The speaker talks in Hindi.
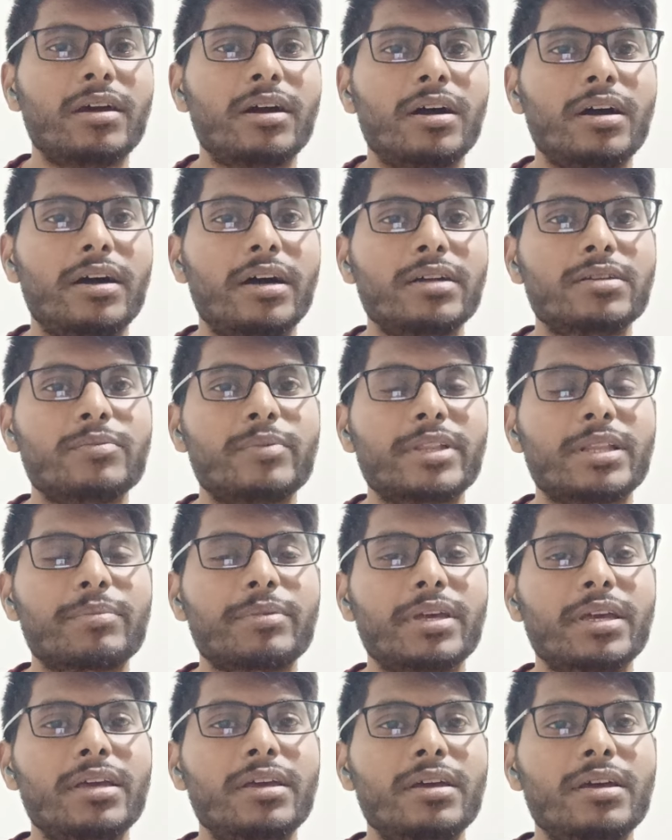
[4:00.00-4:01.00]
आज मतलब
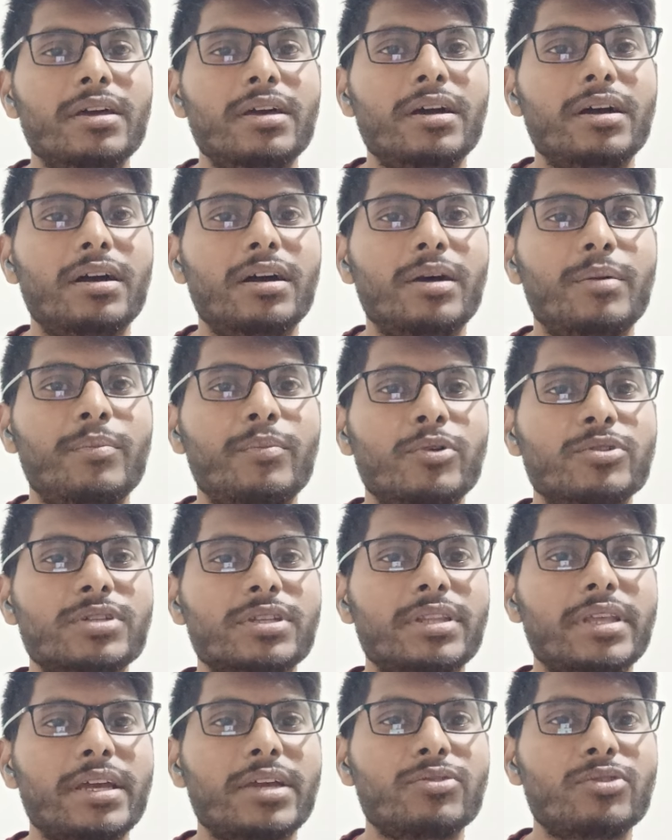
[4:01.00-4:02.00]
कि बोल
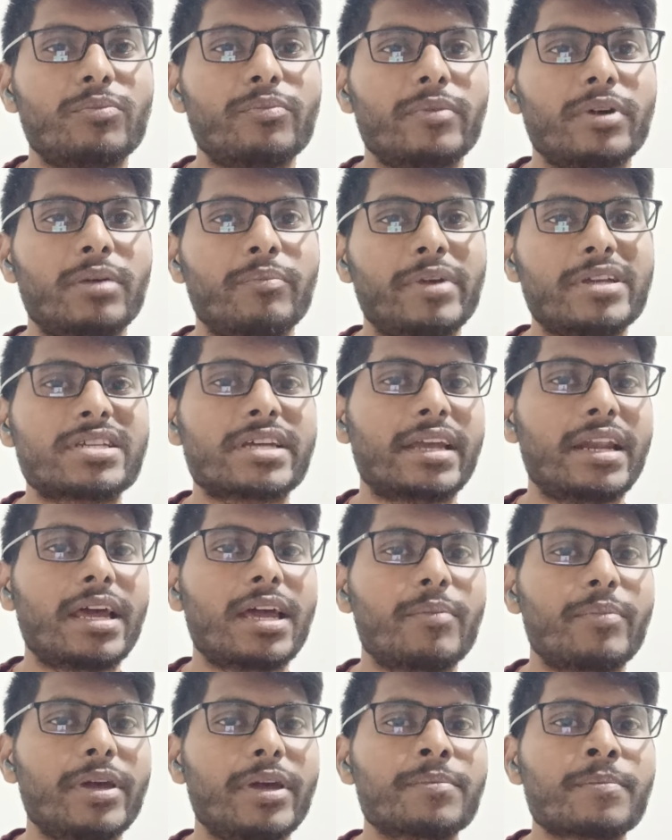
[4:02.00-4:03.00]
सकते हैं कि जो मैच खेला
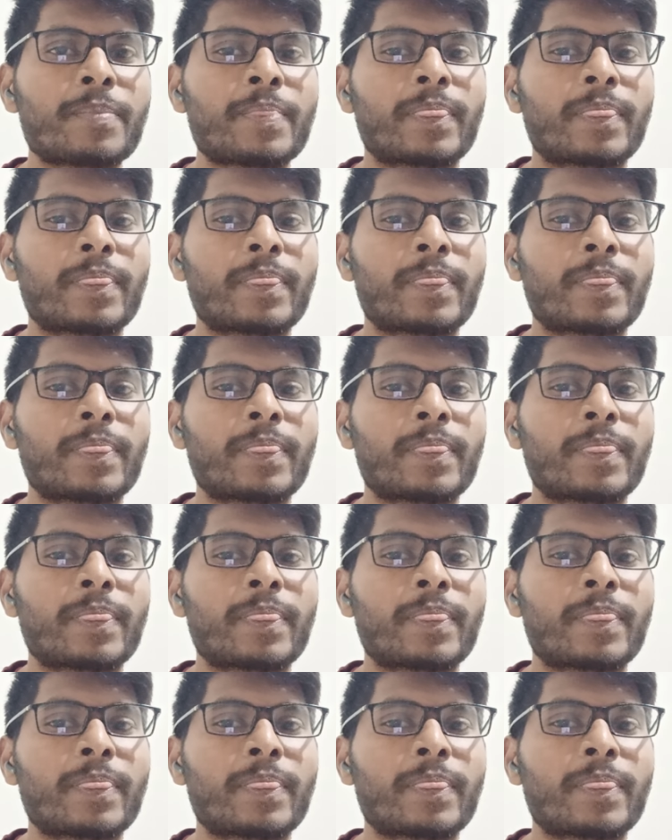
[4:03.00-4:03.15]
यहाँ पे